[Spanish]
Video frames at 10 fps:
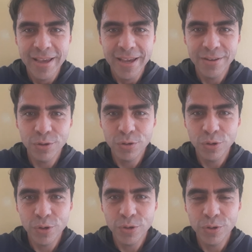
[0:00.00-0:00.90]
esos
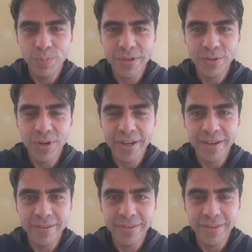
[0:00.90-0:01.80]
dos
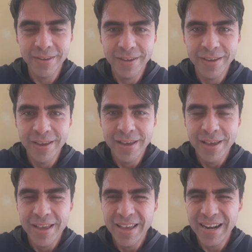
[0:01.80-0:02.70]
personajes
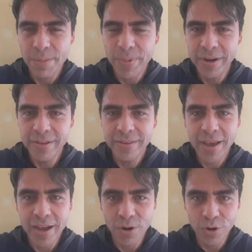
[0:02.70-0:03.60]
en
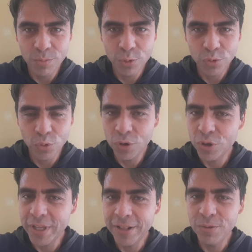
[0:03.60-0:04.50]
apariencia anónimos, uno
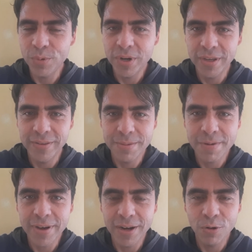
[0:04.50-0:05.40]
no tanto porque se
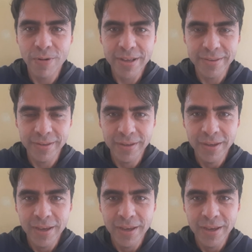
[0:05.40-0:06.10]
llamaba Cleofás,